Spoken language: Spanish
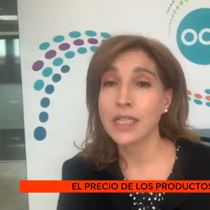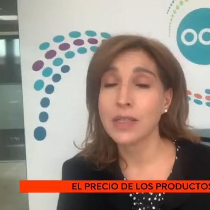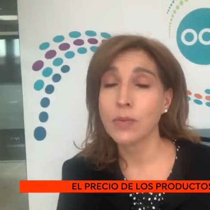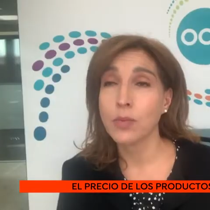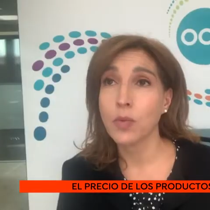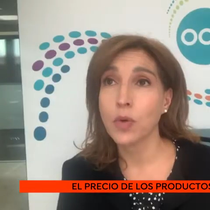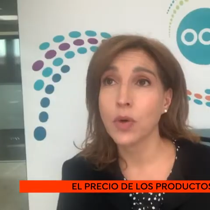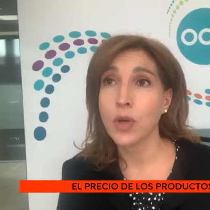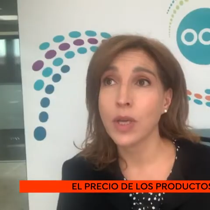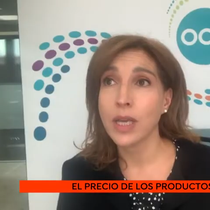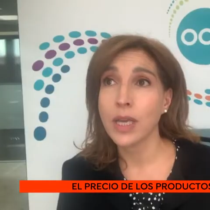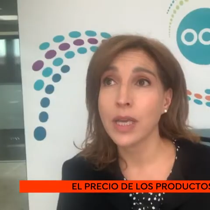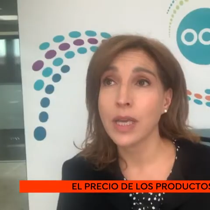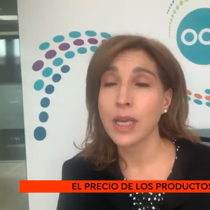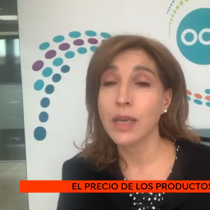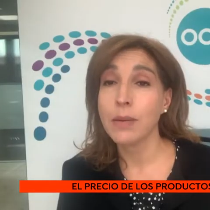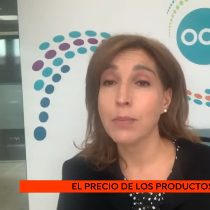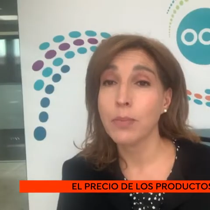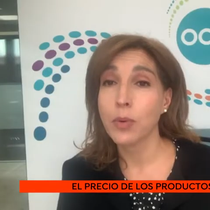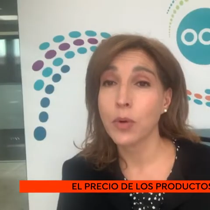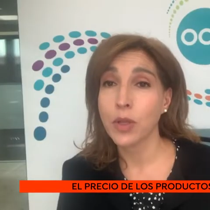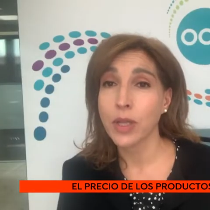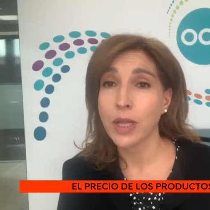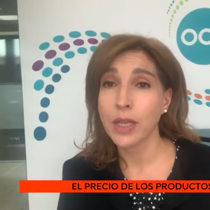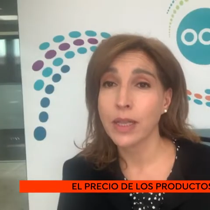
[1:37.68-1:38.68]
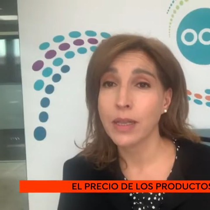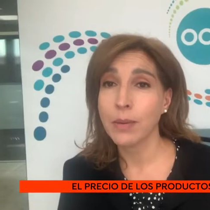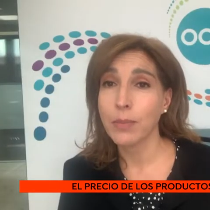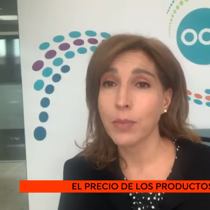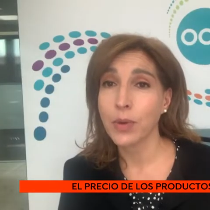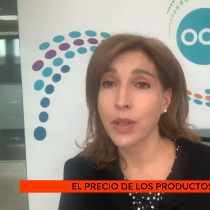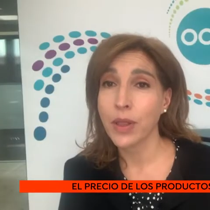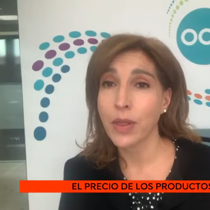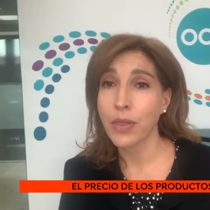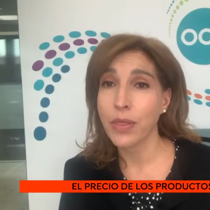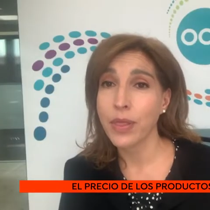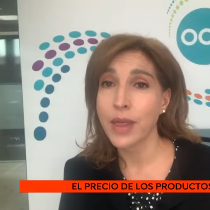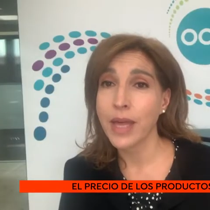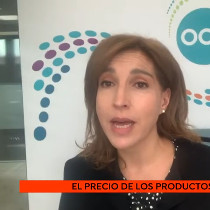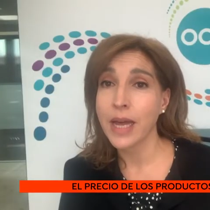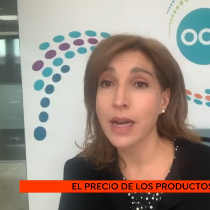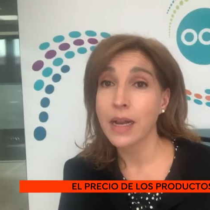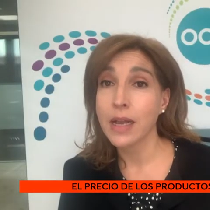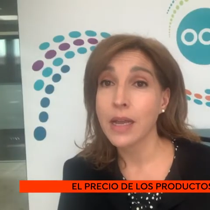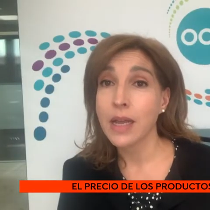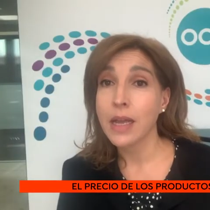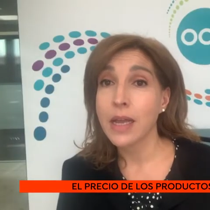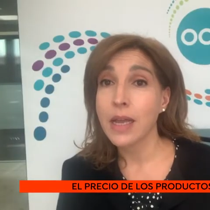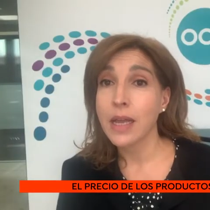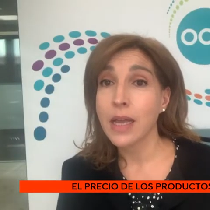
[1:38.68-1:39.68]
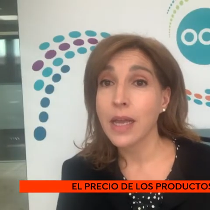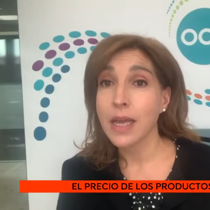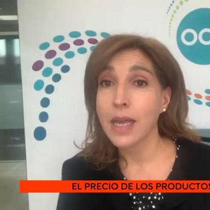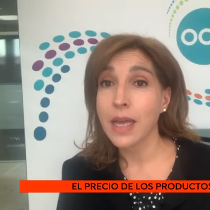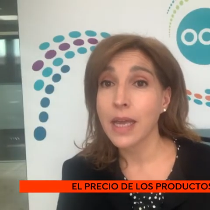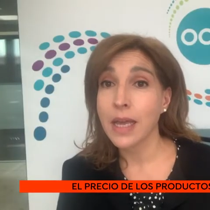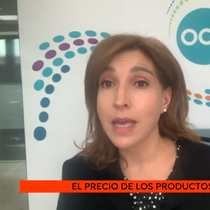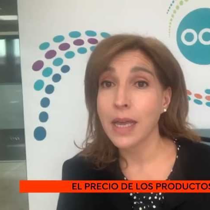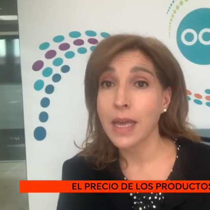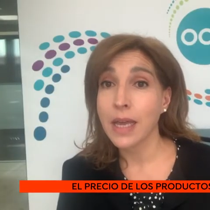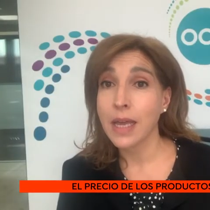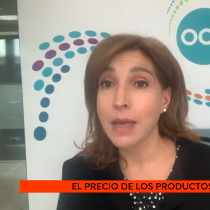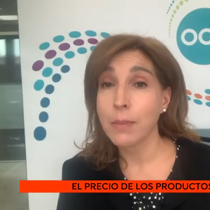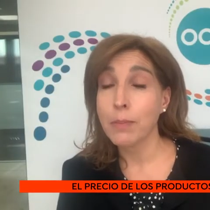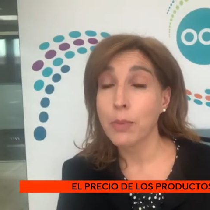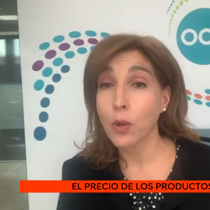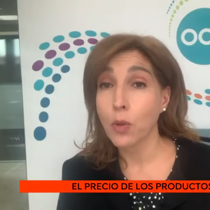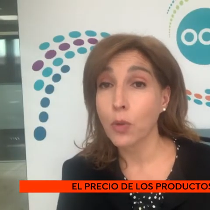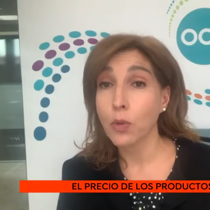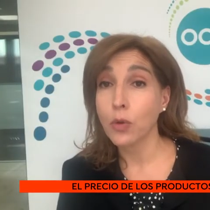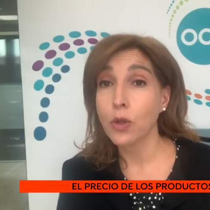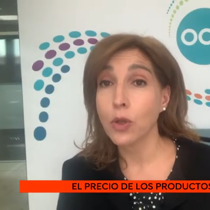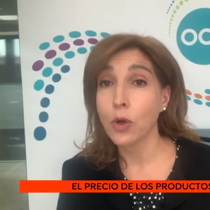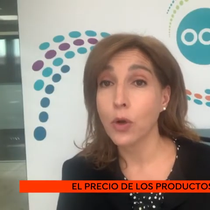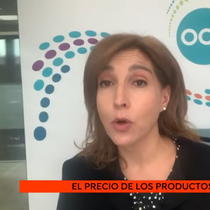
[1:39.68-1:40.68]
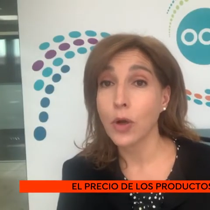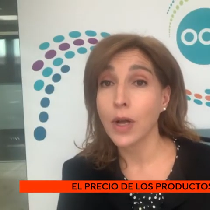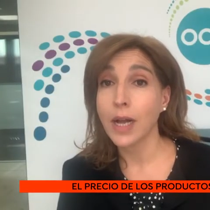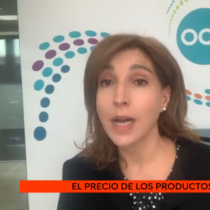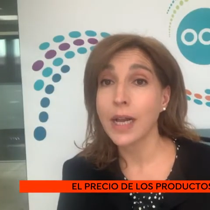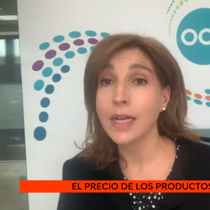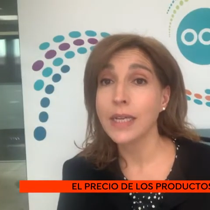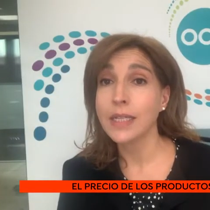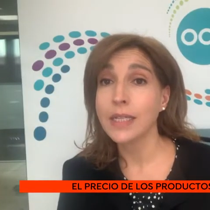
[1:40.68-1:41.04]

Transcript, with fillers: muy importante potenciar eh, productos locales.